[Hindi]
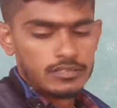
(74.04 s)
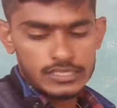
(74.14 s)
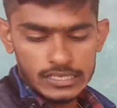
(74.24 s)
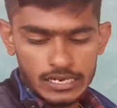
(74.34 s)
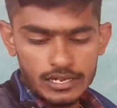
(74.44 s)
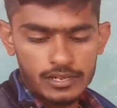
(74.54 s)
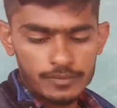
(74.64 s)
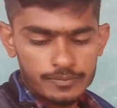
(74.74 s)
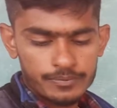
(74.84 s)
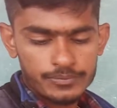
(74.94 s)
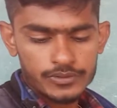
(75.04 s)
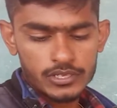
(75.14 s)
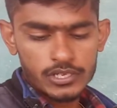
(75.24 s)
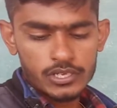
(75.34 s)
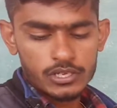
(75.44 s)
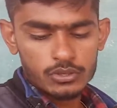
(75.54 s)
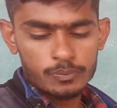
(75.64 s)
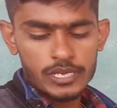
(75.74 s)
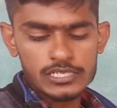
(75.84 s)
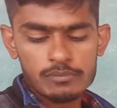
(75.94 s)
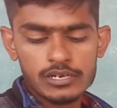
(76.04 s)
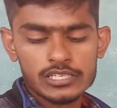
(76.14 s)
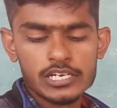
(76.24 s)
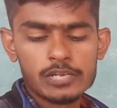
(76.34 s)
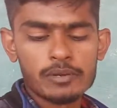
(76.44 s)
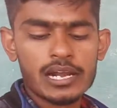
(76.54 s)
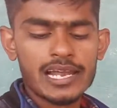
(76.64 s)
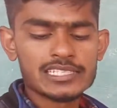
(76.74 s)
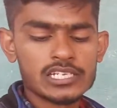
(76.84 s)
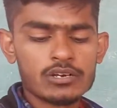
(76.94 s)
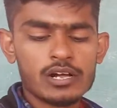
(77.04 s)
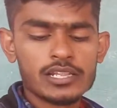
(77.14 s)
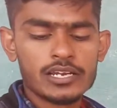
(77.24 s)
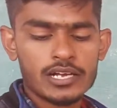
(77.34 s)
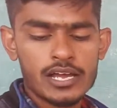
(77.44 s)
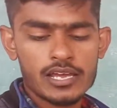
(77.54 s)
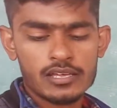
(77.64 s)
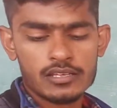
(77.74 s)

ठीक है ना तो पेज नंबर थर्टी पर लेट्स रिकॉल दे रखा है